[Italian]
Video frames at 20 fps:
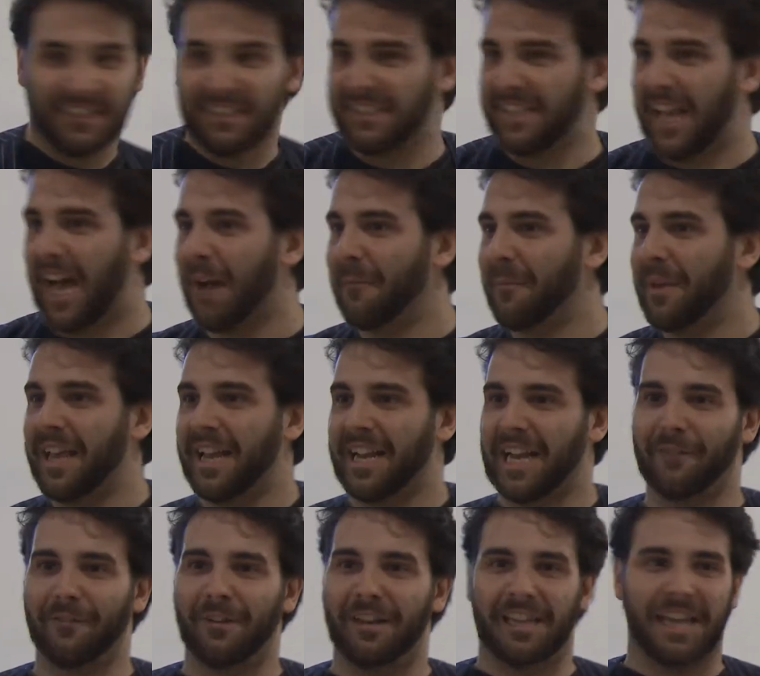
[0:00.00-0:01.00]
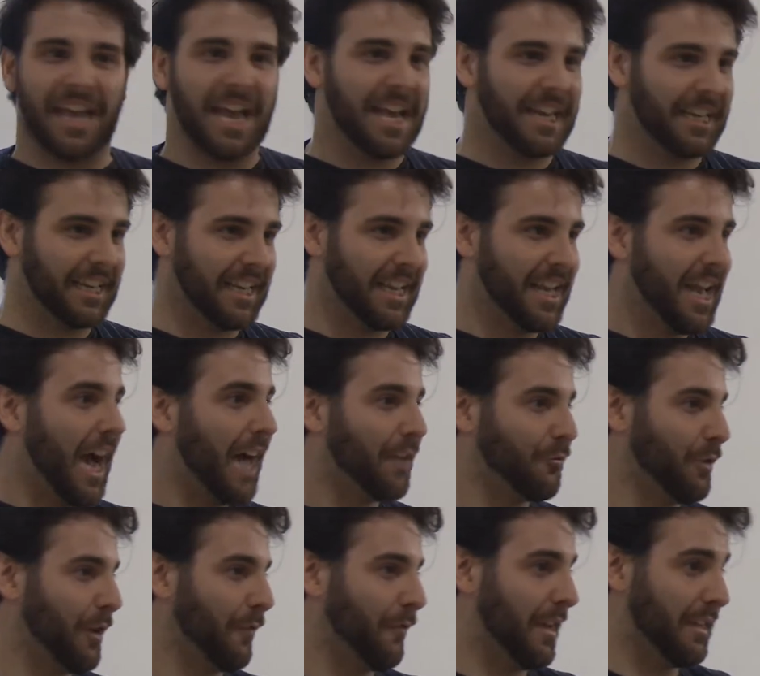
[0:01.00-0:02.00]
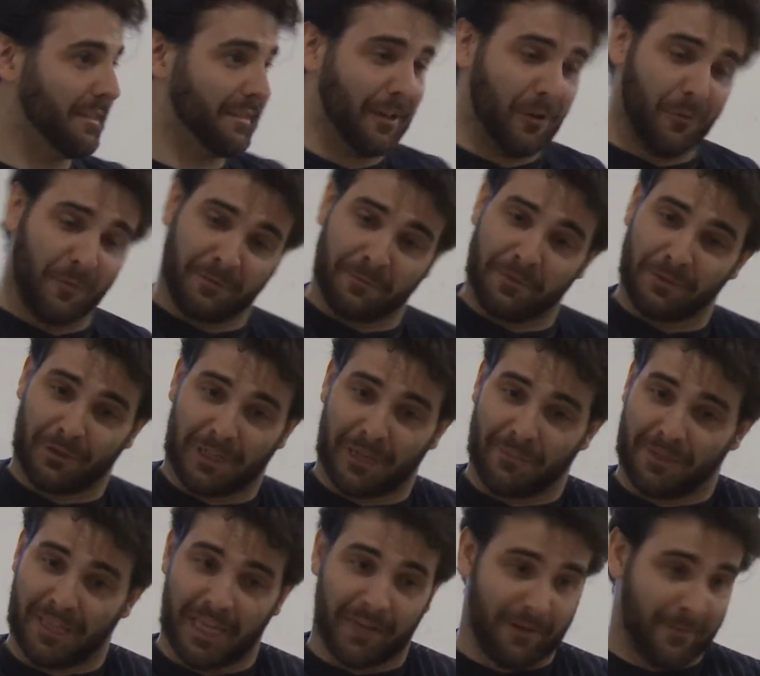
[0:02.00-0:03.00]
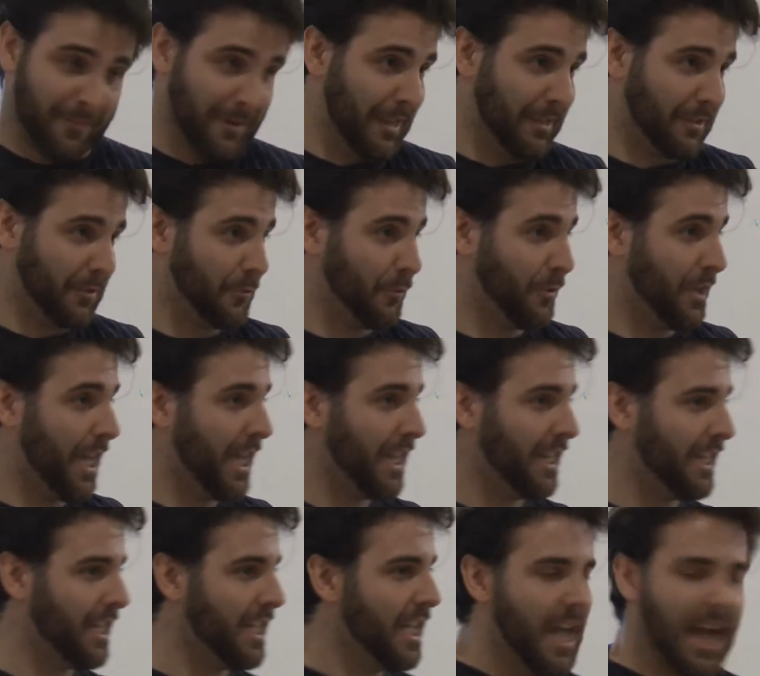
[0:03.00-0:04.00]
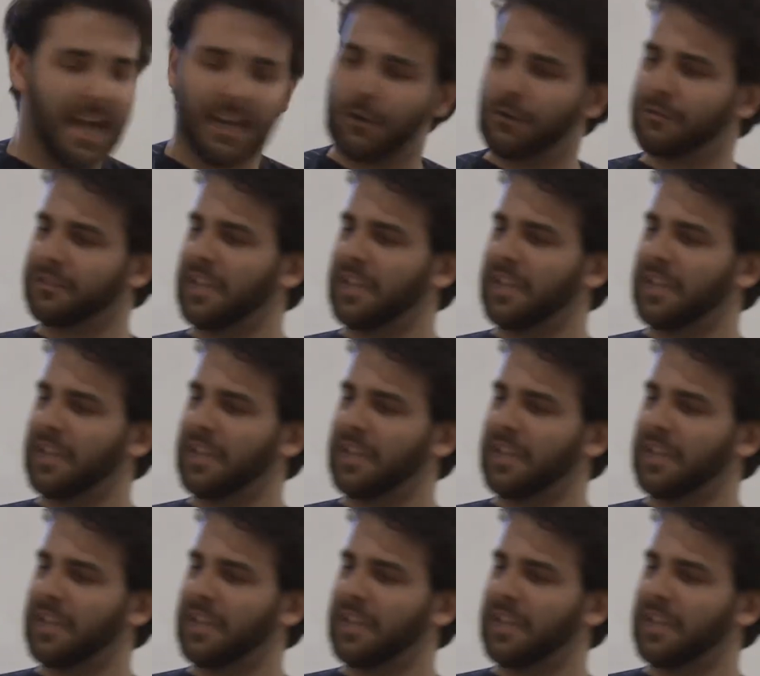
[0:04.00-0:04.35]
Dame e cavalieri ad una festa, come spesso capitava a Palazzo Ducale, erano